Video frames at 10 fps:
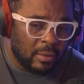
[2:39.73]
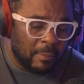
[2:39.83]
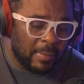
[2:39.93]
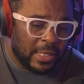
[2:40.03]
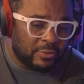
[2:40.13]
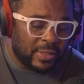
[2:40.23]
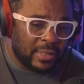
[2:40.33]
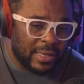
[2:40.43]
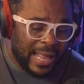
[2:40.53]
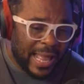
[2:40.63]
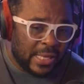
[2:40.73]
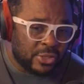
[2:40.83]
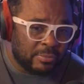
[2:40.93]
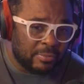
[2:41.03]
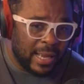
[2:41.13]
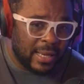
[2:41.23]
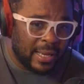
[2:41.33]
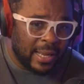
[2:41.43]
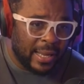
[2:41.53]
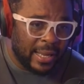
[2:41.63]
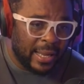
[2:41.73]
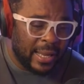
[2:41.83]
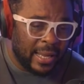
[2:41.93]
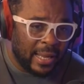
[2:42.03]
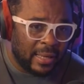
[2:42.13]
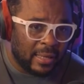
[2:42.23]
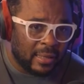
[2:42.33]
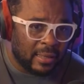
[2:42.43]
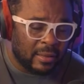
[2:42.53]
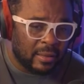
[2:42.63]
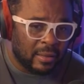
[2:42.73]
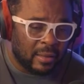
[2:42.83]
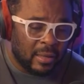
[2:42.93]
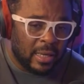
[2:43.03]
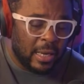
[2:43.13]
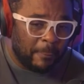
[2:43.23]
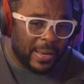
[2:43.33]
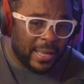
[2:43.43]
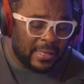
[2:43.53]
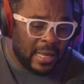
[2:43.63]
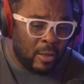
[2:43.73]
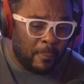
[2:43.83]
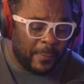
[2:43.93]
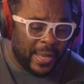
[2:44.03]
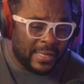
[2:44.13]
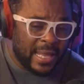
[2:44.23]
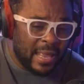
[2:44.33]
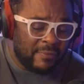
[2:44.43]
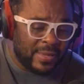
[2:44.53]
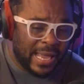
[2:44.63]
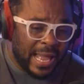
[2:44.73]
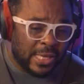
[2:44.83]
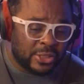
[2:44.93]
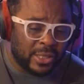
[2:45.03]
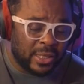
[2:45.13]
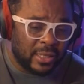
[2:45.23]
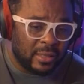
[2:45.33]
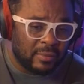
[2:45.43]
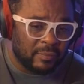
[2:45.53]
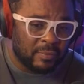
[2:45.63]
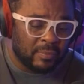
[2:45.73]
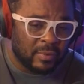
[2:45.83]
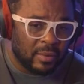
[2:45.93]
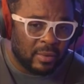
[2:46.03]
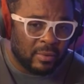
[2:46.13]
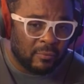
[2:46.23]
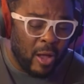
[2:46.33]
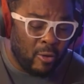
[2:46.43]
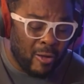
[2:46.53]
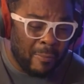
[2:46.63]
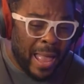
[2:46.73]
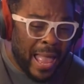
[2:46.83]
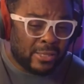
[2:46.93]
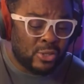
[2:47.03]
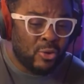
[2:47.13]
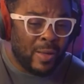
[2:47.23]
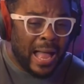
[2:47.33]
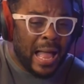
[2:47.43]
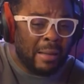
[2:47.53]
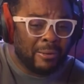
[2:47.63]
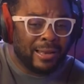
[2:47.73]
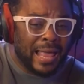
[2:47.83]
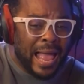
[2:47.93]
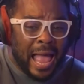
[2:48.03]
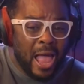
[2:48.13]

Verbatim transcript: mas vim lá de Macaé. E pra não perder viagem, vou comer sua mulher.